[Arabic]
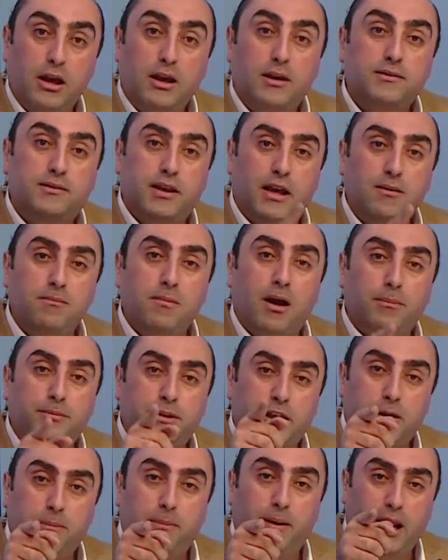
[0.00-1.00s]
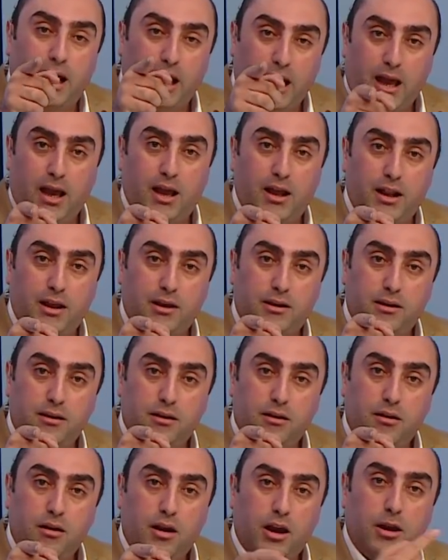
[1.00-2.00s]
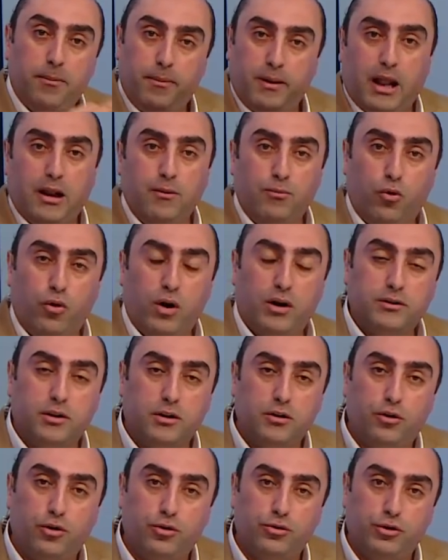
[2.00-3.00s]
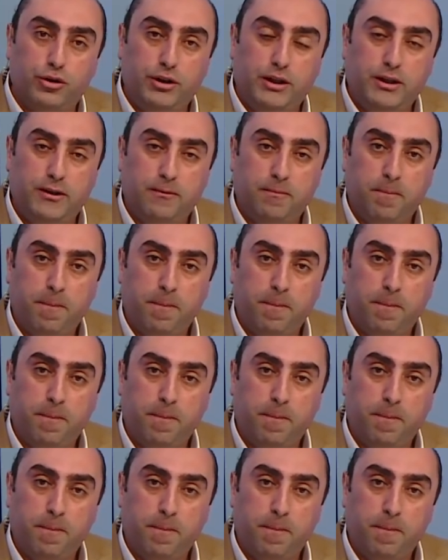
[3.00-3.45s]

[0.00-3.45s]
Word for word: زي ما بتقبل على حالك اقبل على المواطن الأردني